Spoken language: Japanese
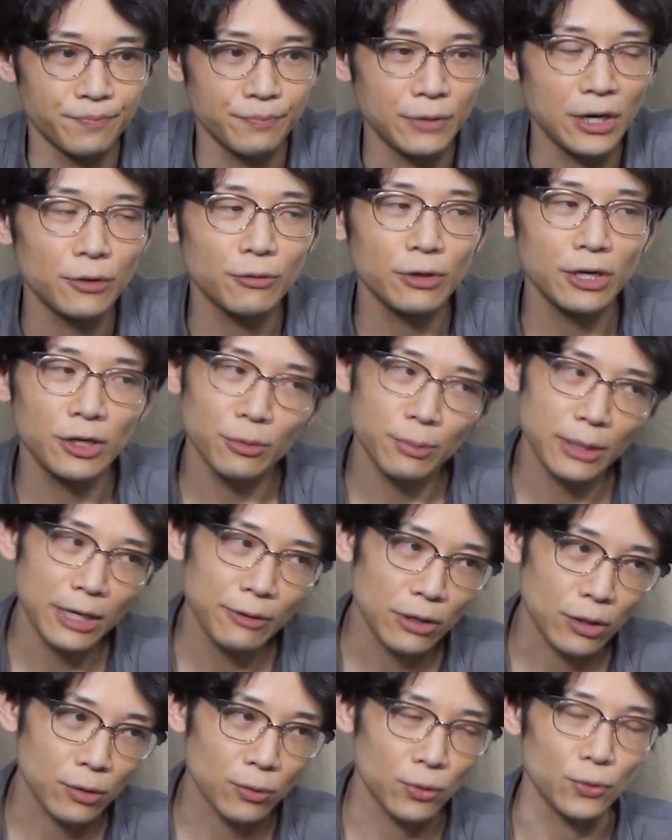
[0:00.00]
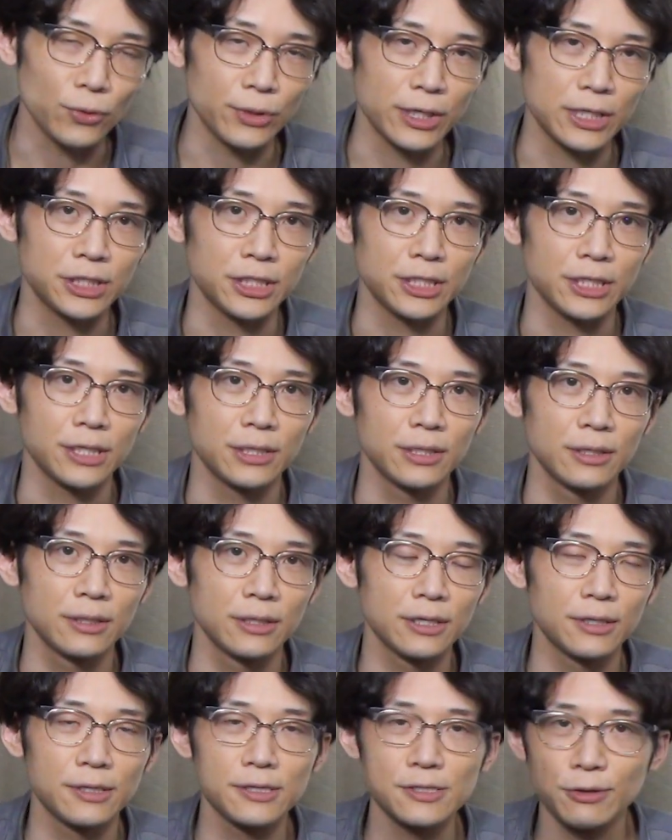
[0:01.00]
Agree の場合はこうだし
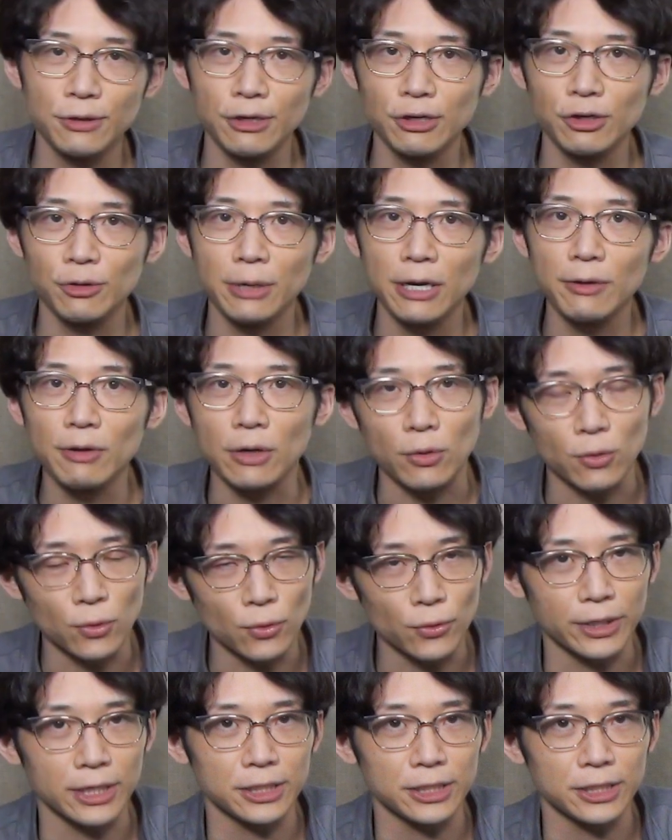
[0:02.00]
Disagree の場合はこ